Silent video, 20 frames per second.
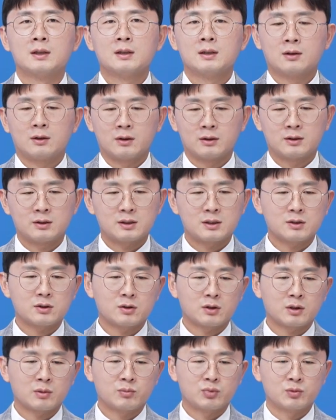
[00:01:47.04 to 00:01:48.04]
어,
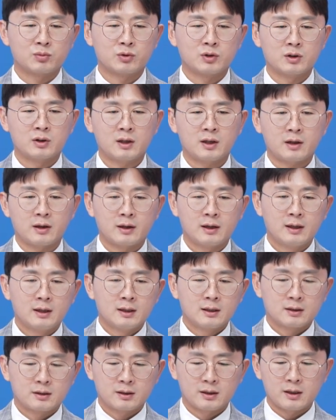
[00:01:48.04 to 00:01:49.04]
특징적인 부분인데
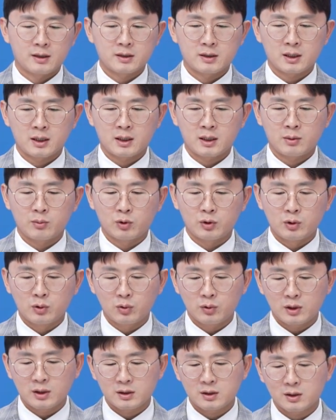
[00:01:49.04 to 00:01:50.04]
그게 이제 뭐
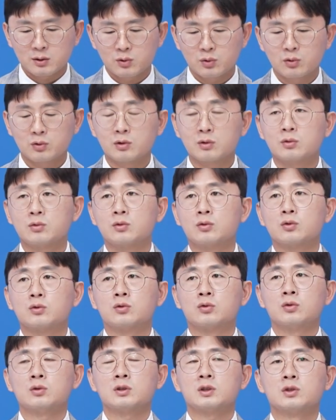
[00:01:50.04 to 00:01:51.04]
인도네시아 쪽에도
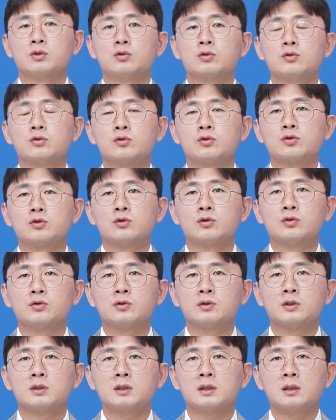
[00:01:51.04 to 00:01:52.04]
그렇고 기술 수출
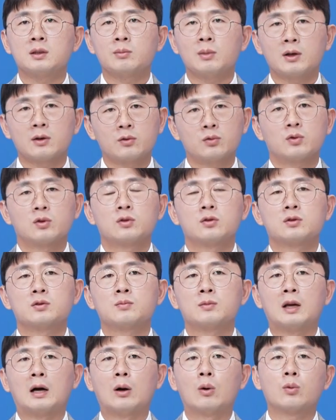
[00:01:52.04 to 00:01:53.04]
뉴스들이 막 계속해서
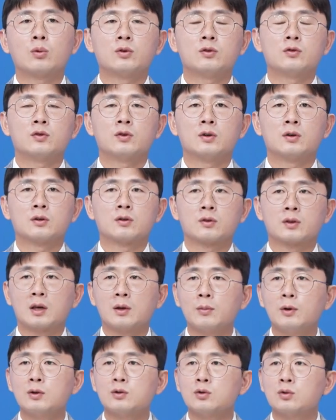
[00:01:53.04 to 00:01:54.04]
좀 나오고 있어요. 그래서
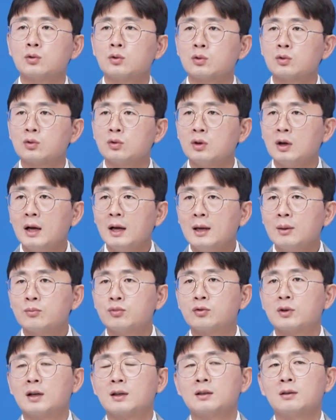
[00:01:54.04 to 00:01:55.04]
개별적으로도
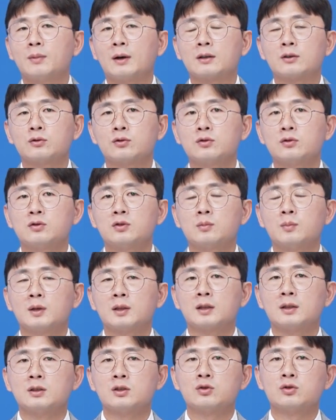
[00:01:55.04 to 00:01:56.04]
부각을 받을 수 있을
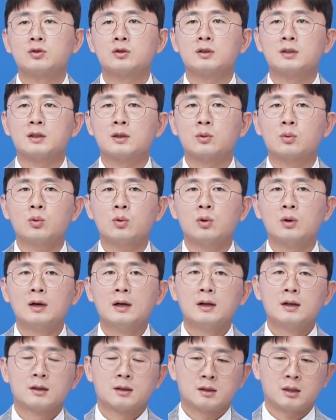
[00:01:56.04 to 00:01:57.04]
만한 이슈들이 있고
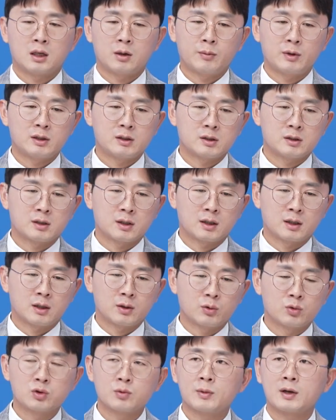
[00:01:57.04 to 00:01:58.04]
그다음에 이제
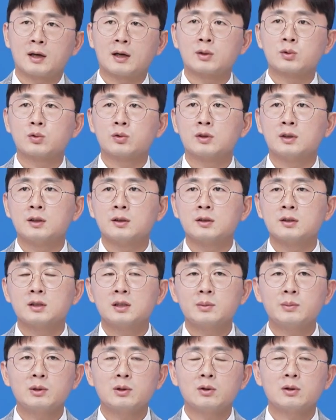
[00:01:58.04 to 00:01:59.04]
제가 요즘에 강조드리는
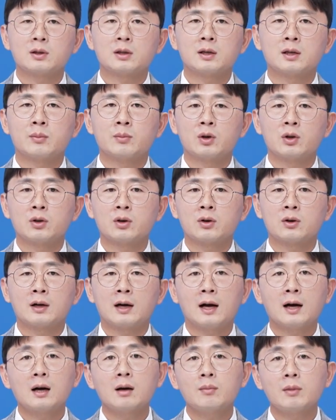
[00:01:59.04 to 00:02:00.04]
11월 달에 면역
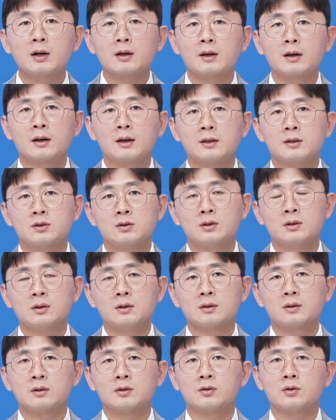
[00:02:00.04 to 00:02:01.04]
항암학회가
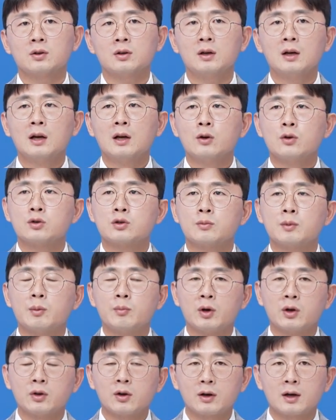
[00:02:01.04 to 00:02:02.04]
있죠. 그래서 요즘에
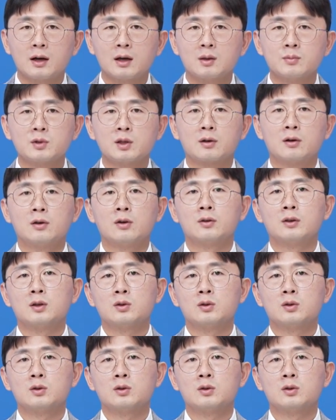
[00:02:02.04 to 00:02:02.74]
면역 항암제 관련된